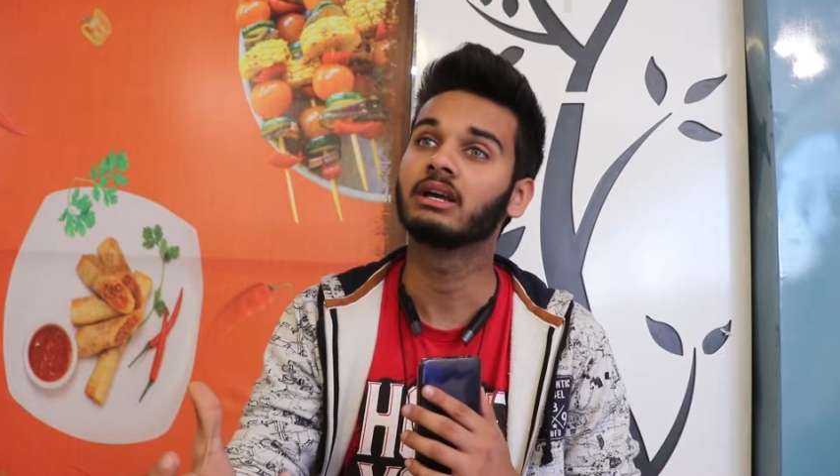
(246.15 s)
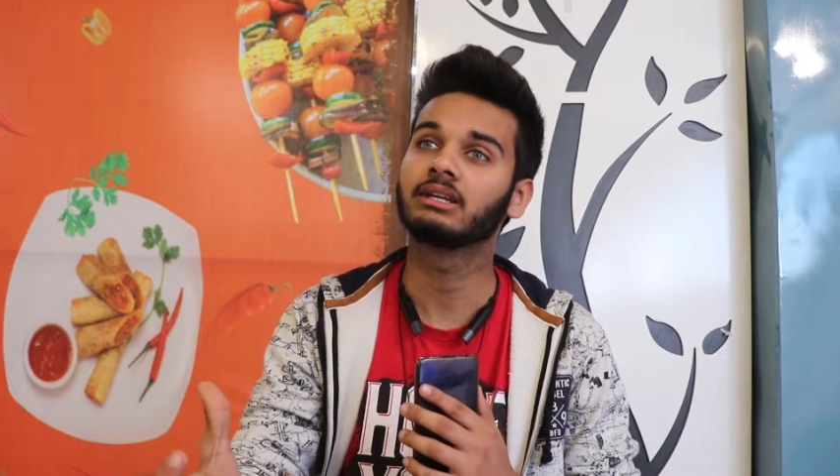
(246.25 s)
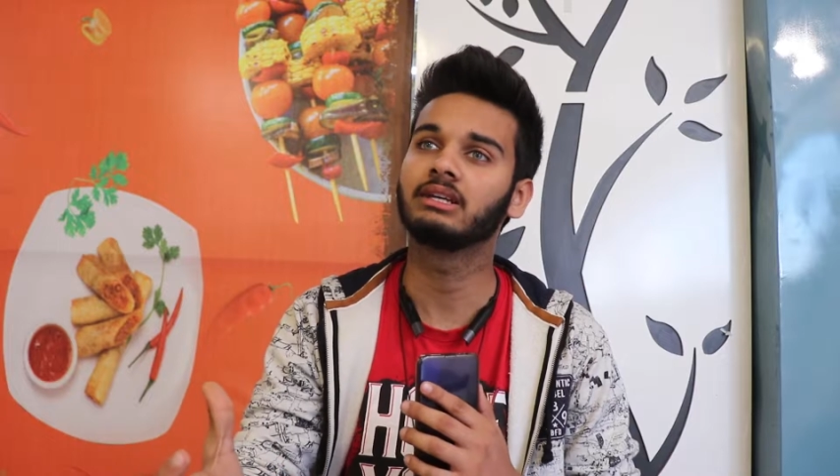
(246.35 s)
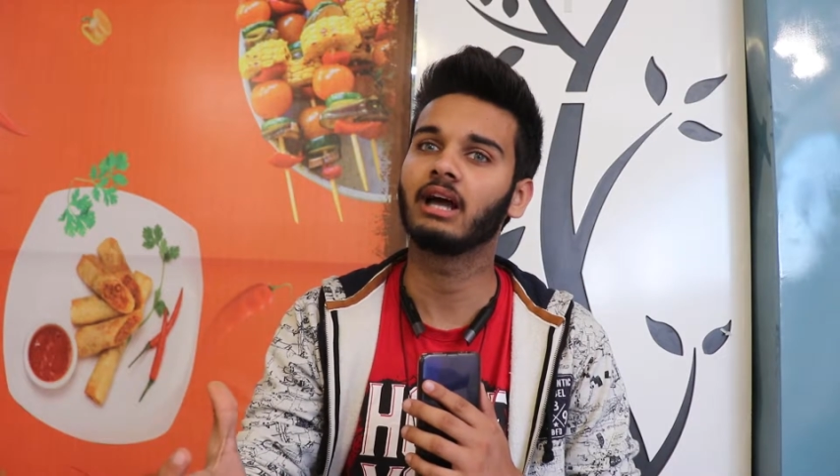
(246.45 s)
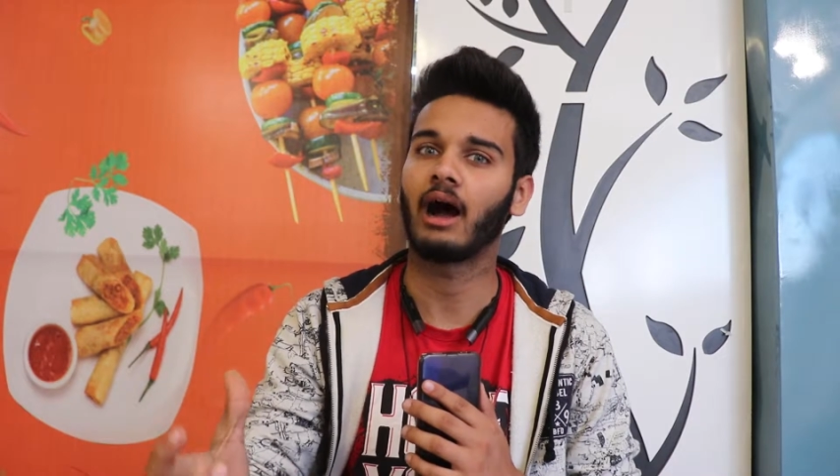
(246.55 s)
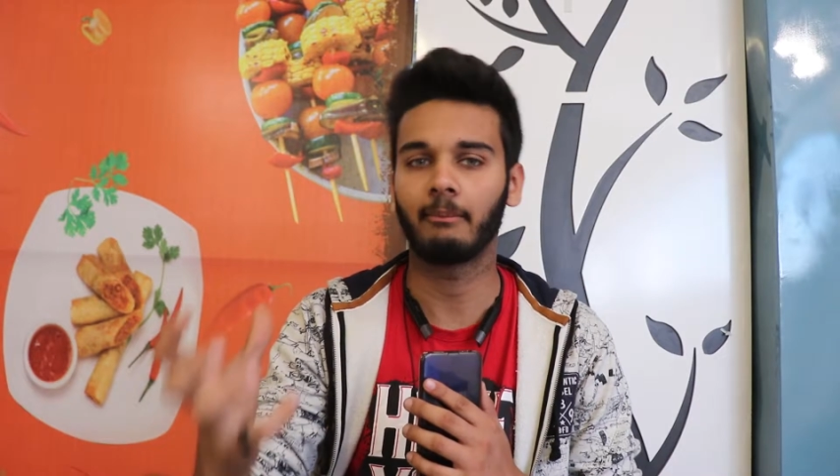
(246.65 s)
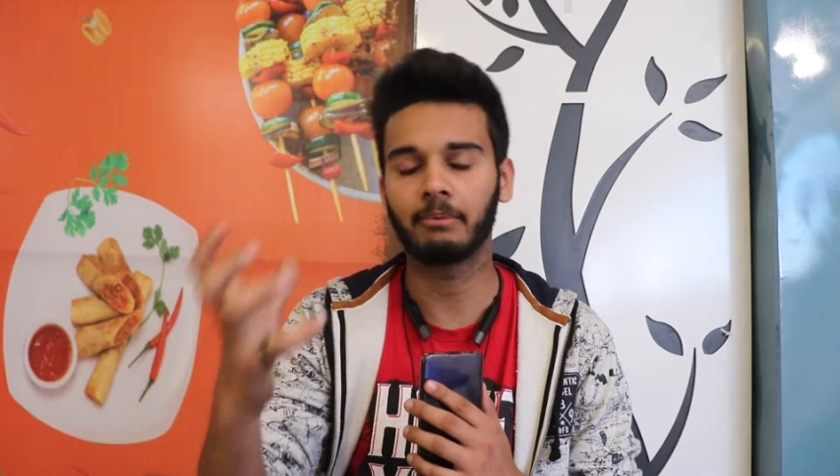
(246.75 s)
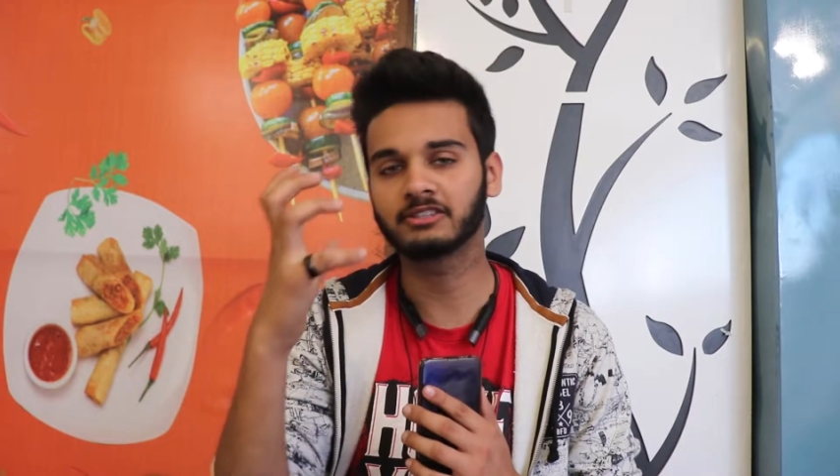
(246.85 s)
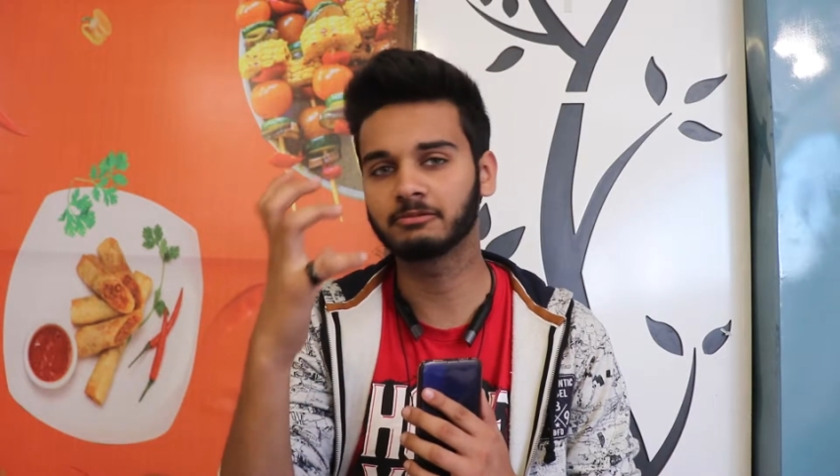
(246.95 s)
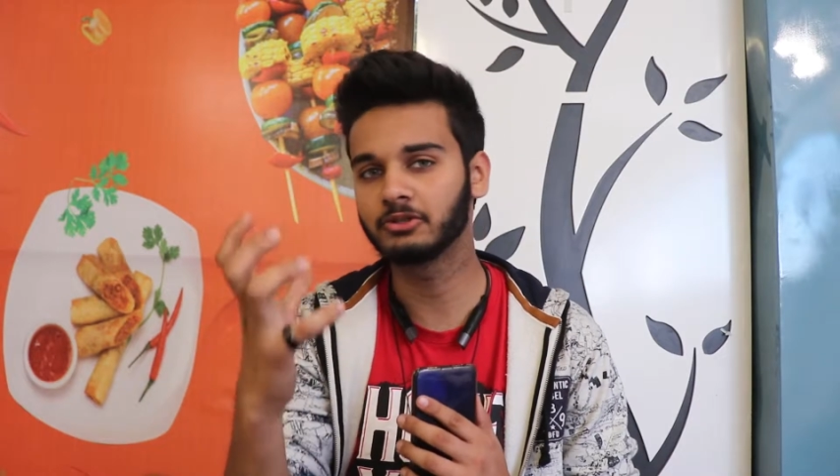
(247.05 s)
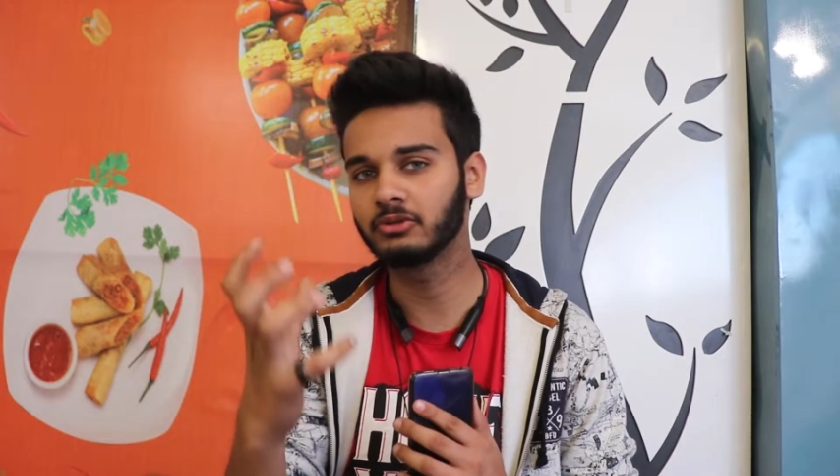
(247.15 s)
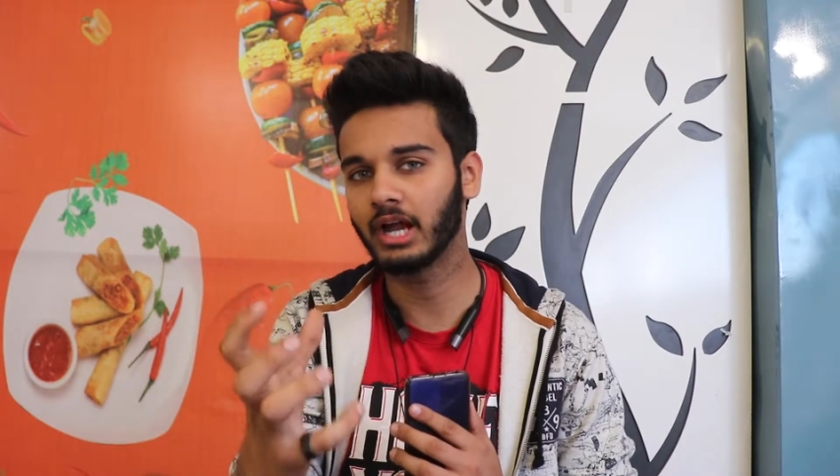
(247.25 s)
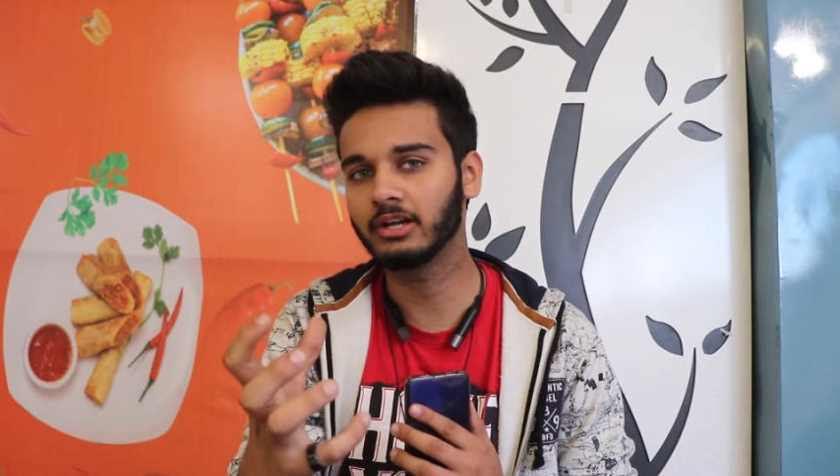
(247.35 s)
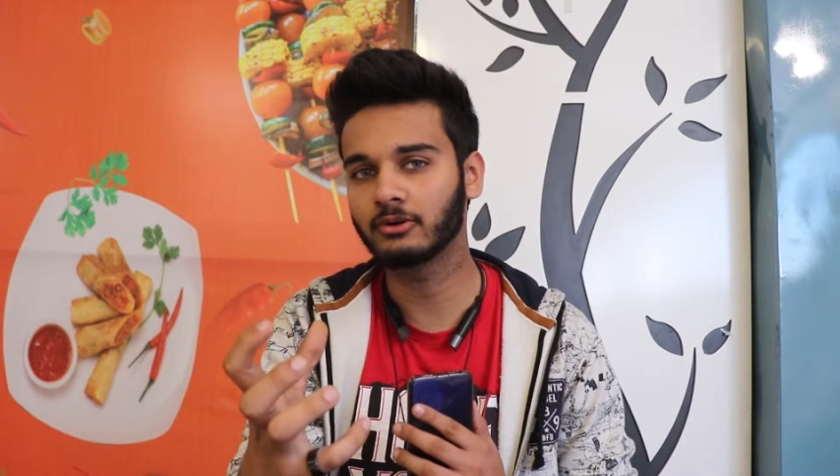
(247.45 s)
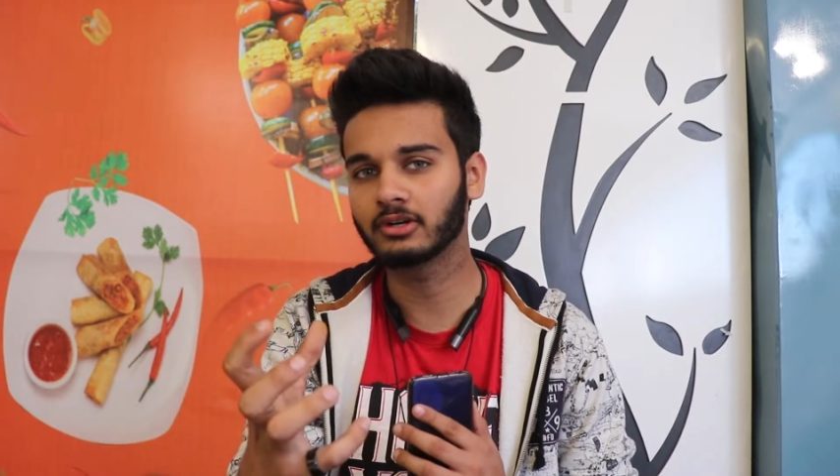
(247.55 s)
कि आपस में
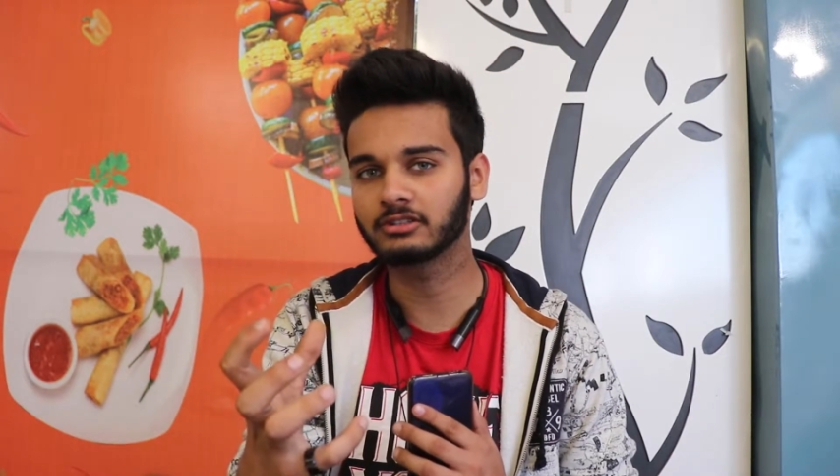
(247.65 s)
यूनाइट होकर